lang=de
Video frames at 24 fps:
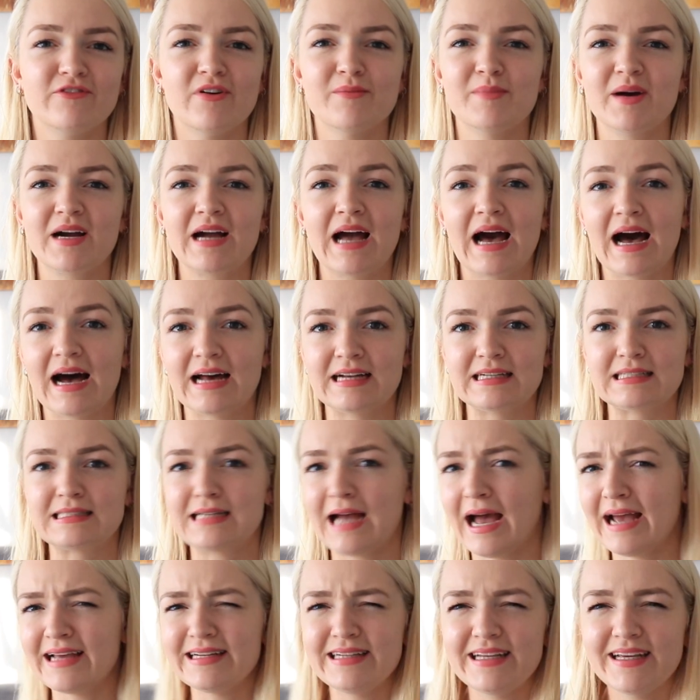wenn man gerade
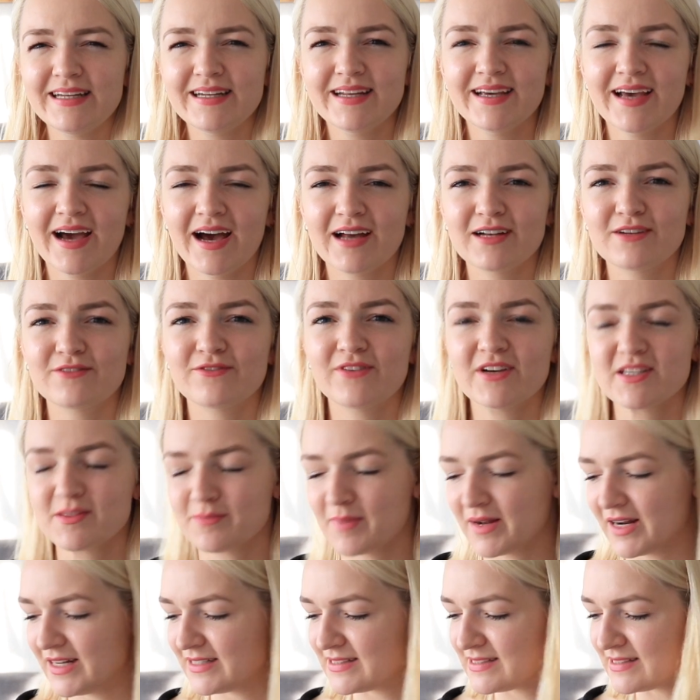keine Idee hat, was
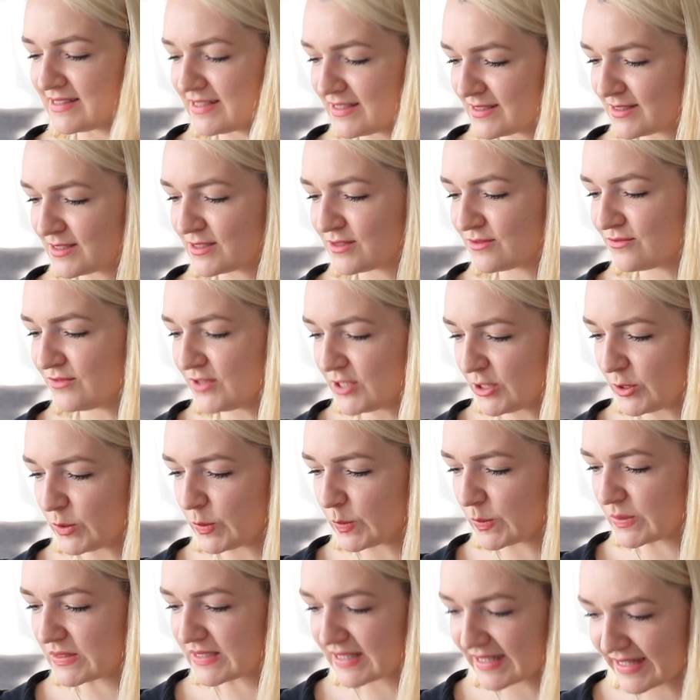man als nächstes
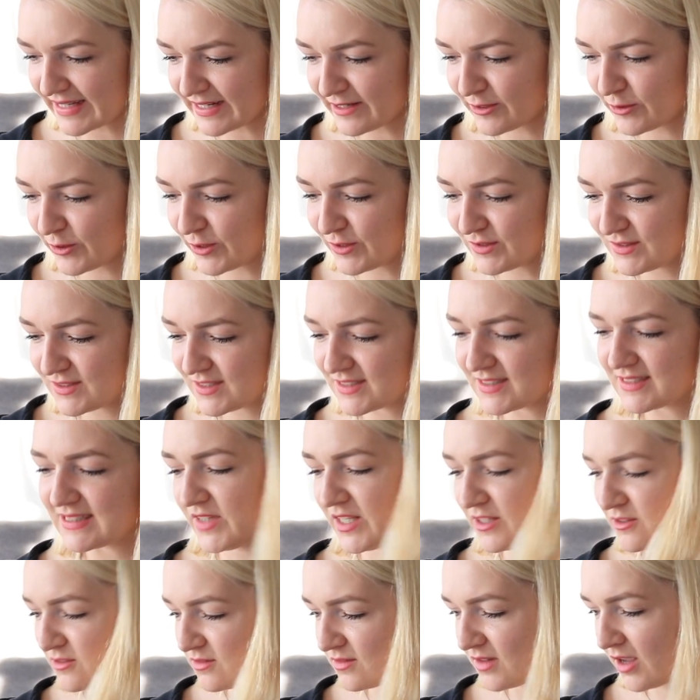Video drehen könnte
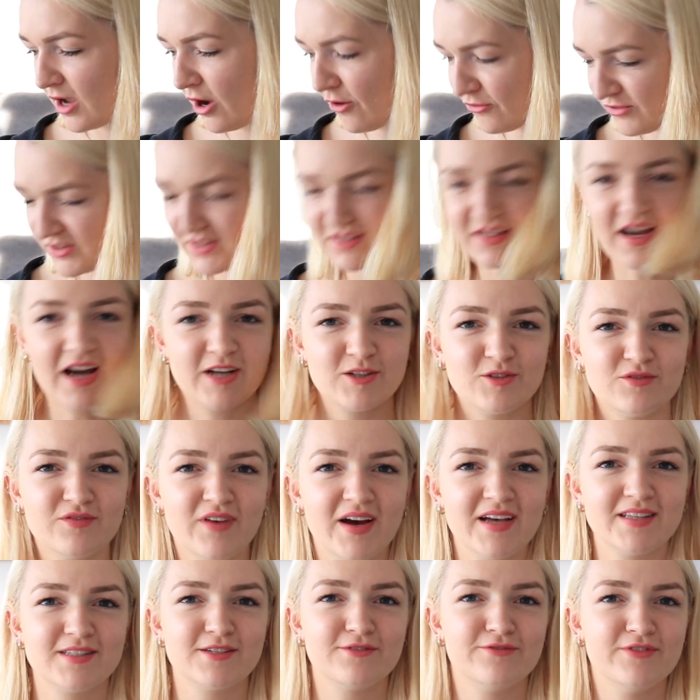denn auf diese Art und
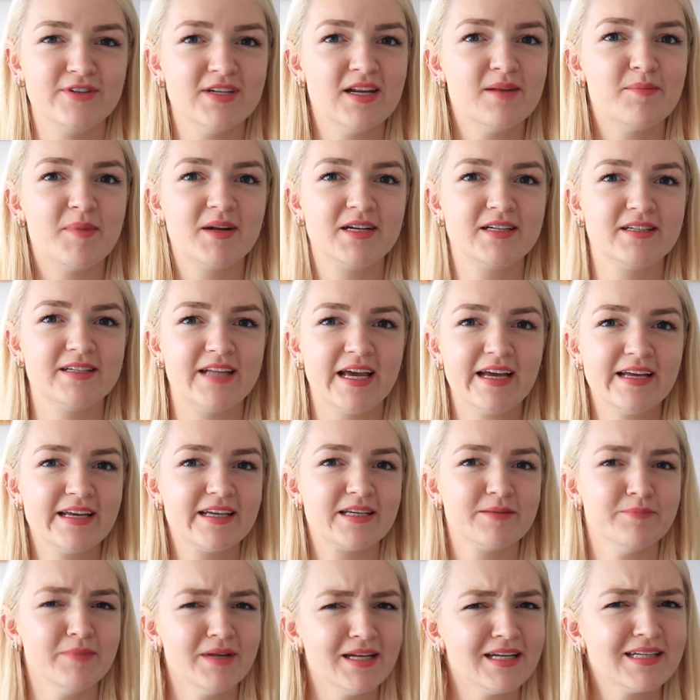Weise findet man, denke
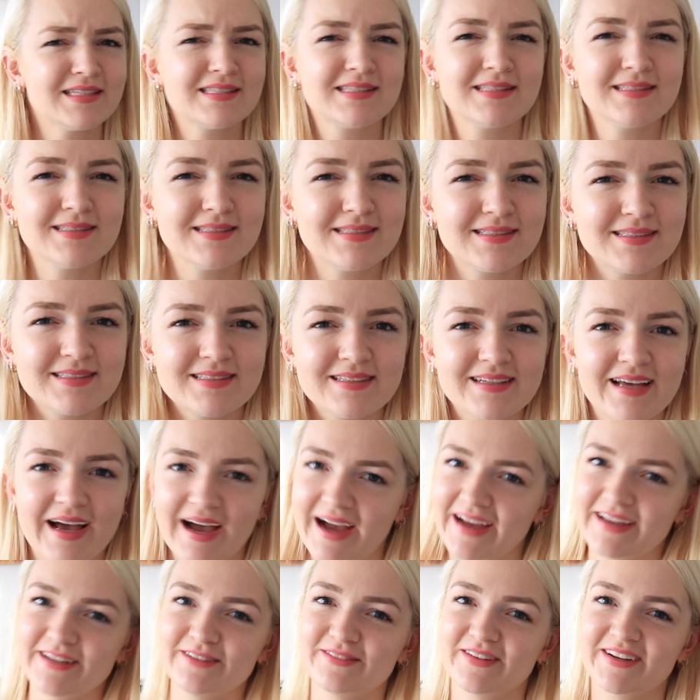ich, mindestens
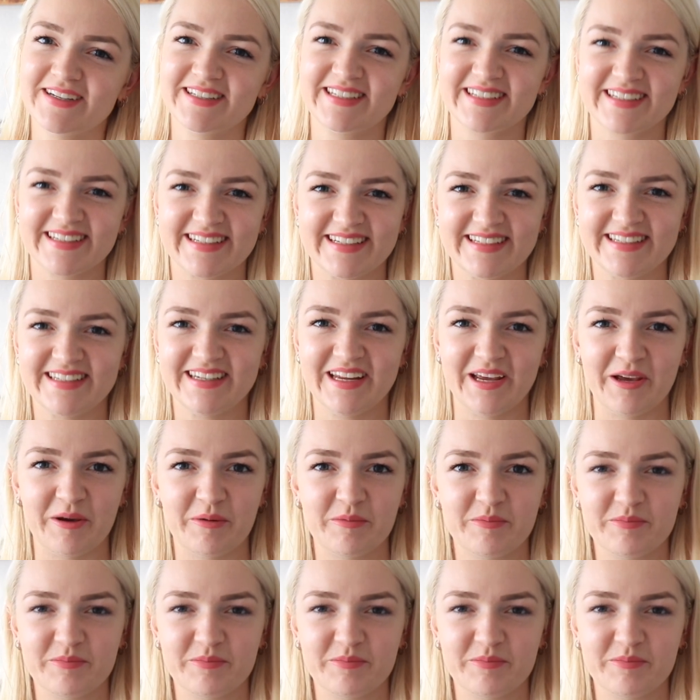eine weitere Idee.